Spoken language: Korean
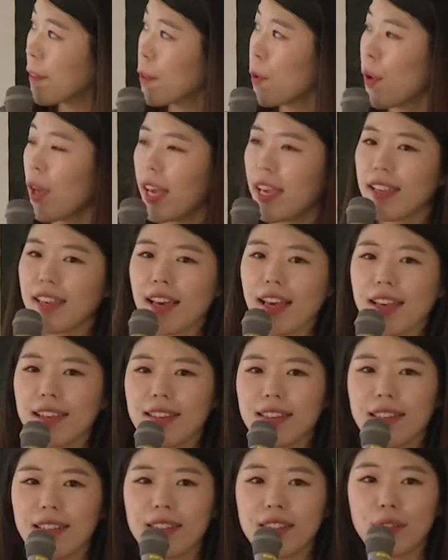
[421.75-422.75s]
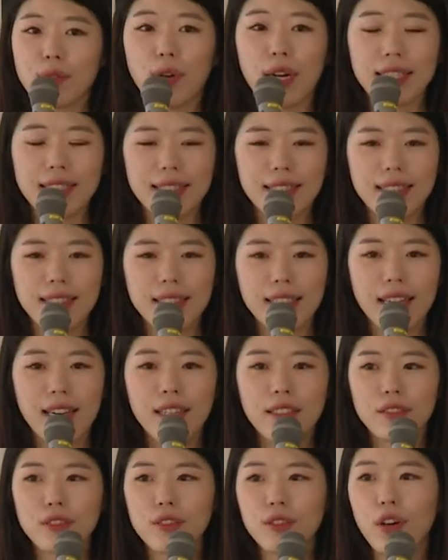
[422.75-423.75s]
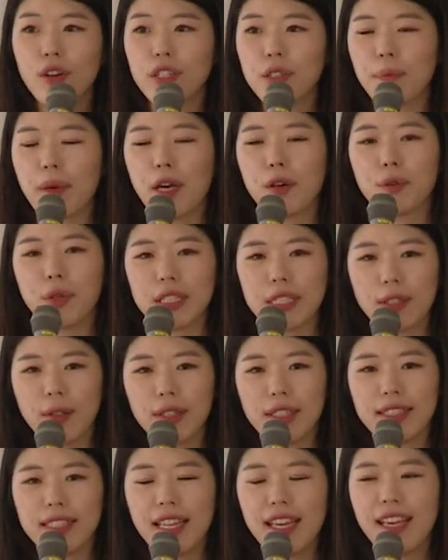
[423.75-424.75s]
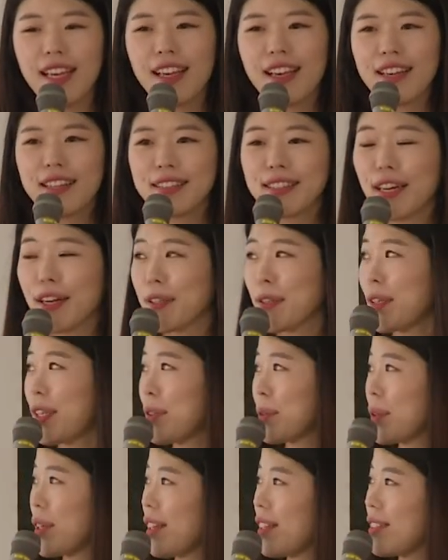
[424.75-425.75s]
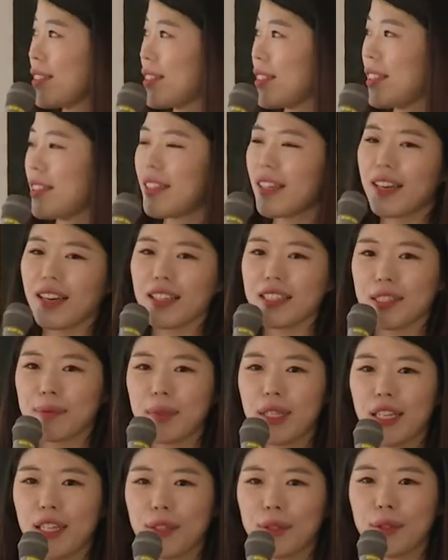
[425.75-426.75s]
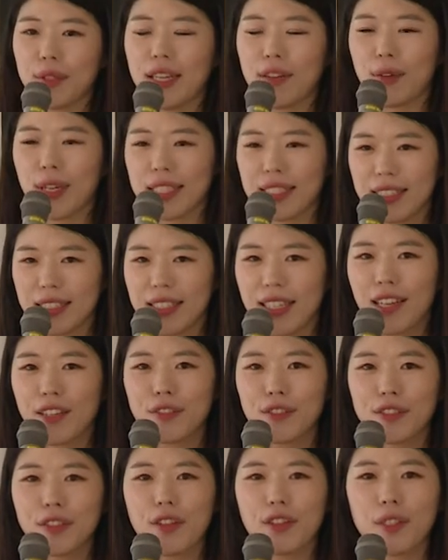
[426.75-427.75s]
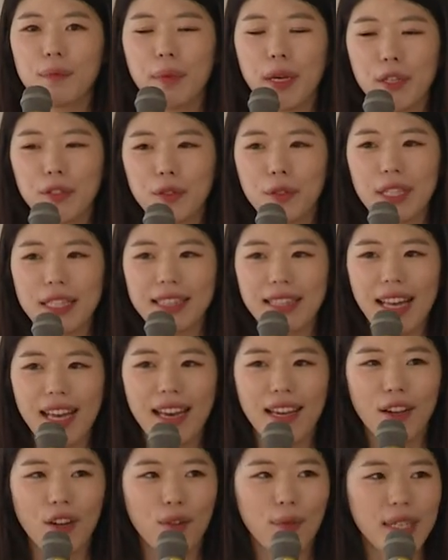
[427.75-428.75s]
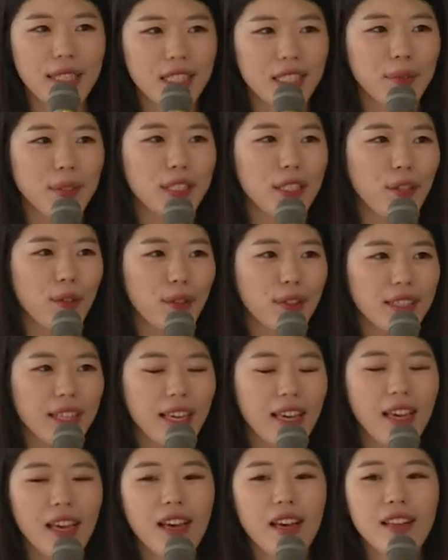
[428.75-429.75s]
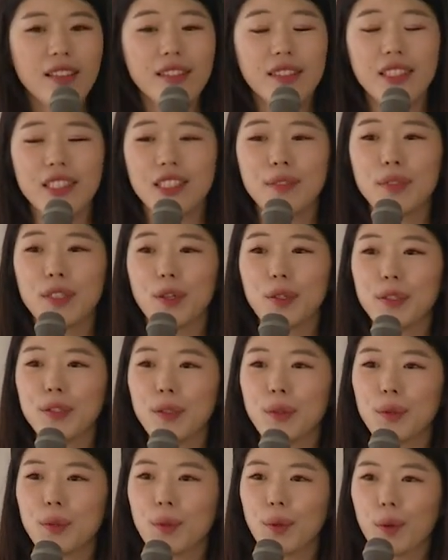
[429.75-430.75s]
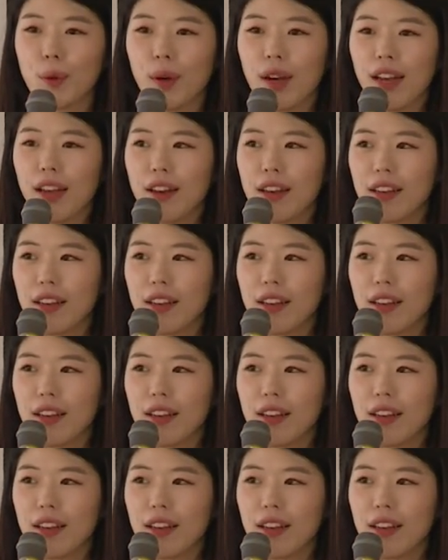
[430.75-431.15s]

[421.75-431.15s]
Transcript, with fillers: 또 AI는 지금 왓슨이 한국어를 배우고 있었는데 작년에 소개를 드릴 때까지만 해도 왓슨이 한국어를 배우고 있다라고 말씀을 드렸는데 지금은 어느 정도